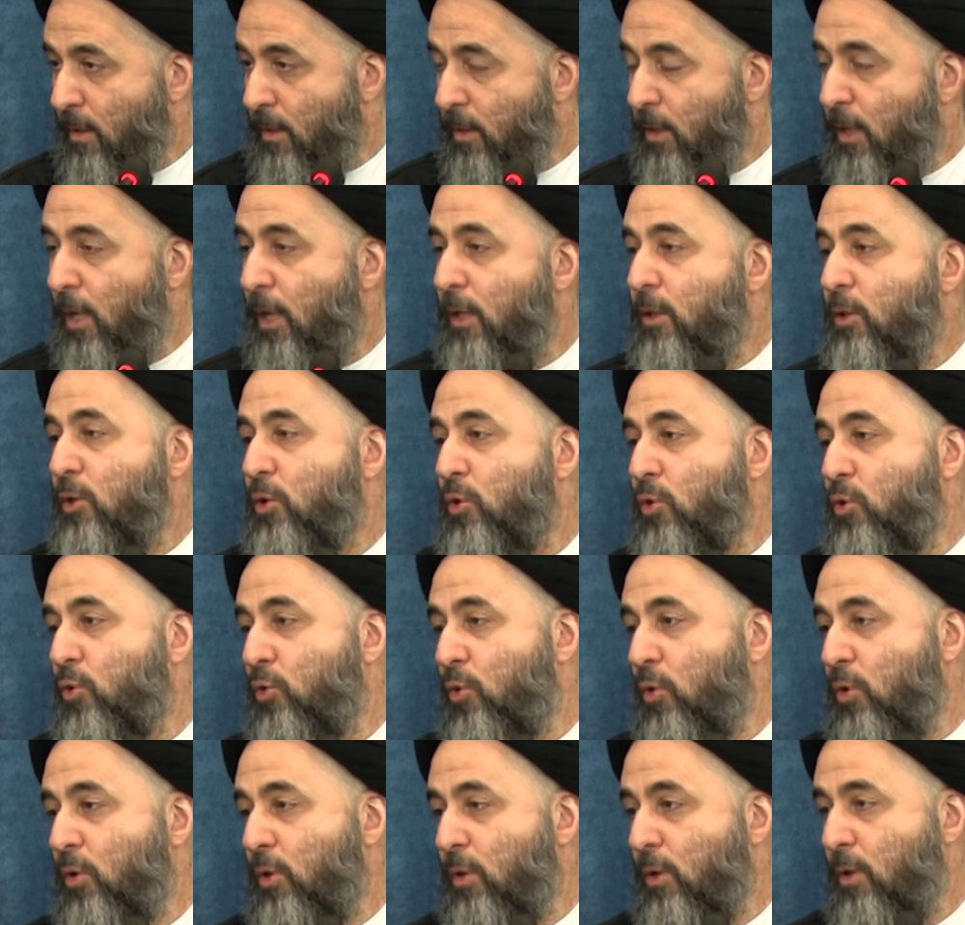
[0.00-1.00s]

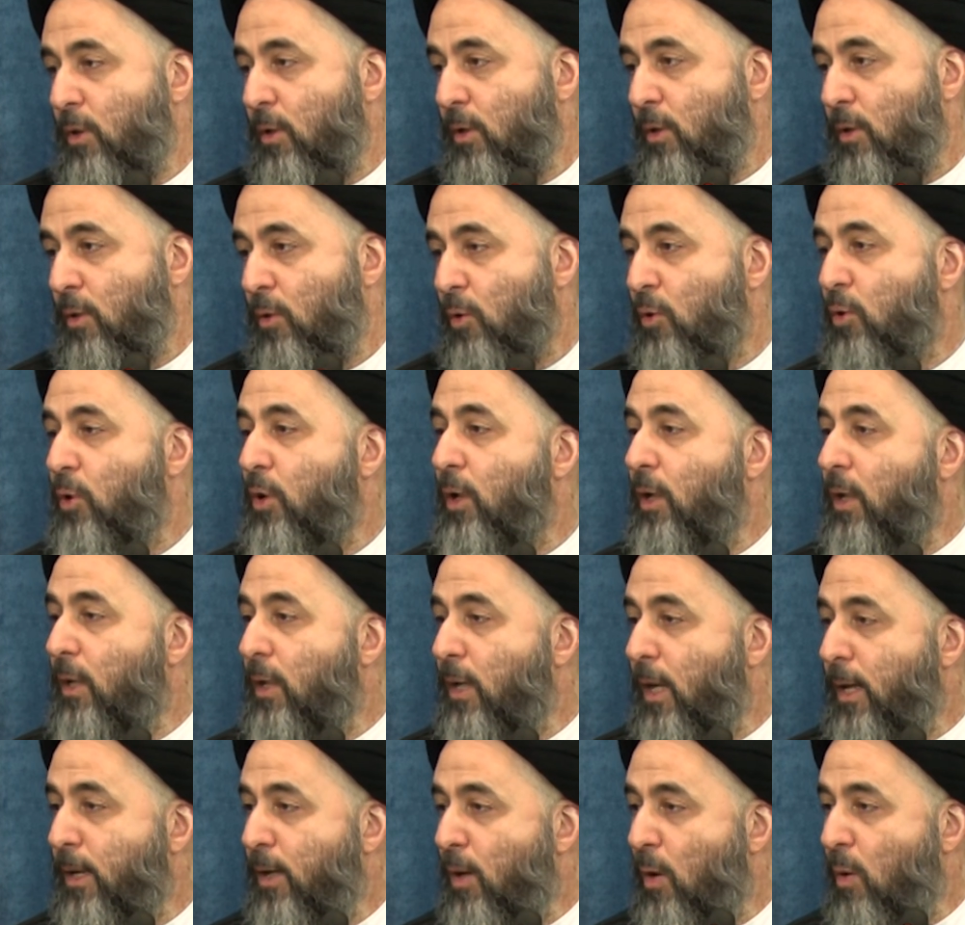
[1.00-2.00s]
تسجد كل
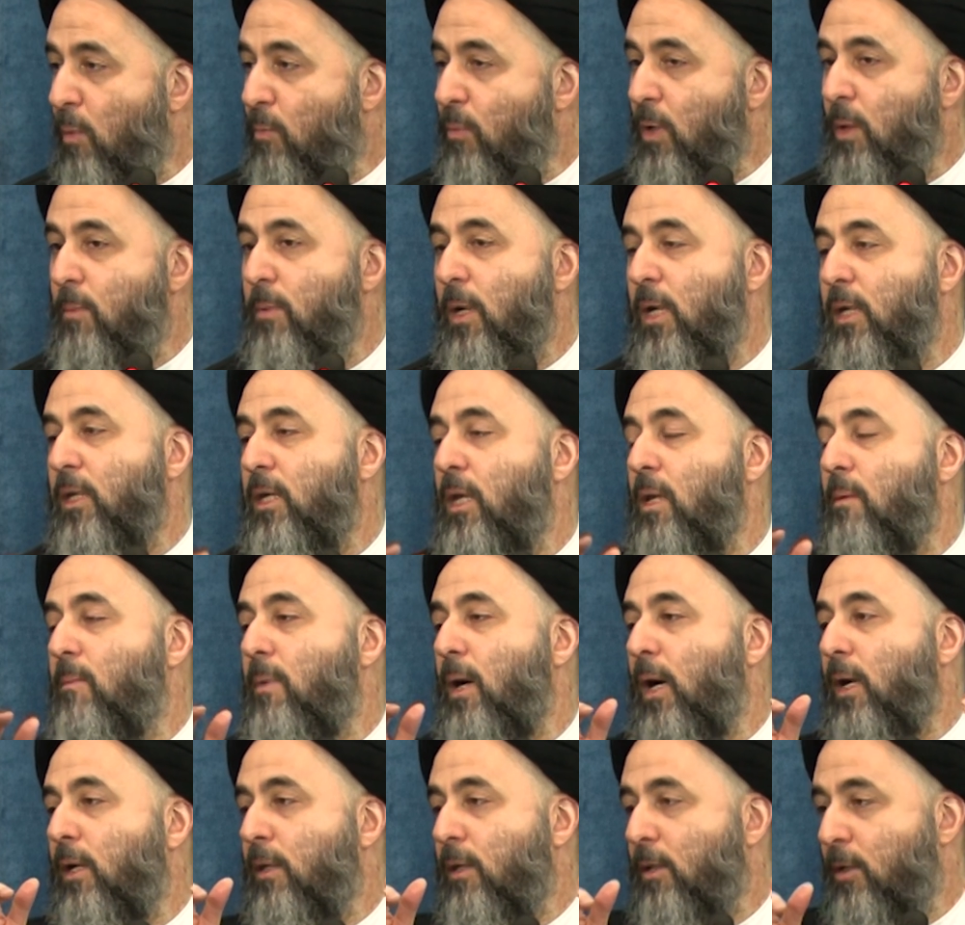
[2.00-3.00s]
يوم لبيت
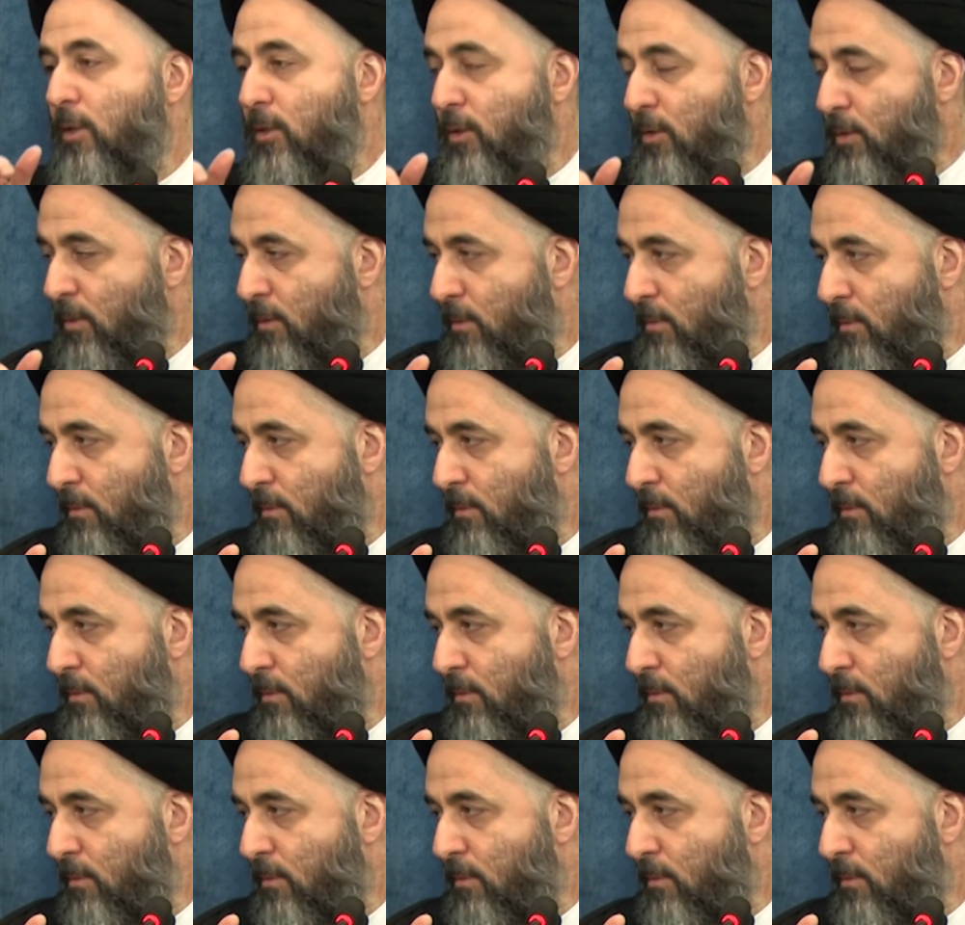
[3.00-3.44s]
المقدس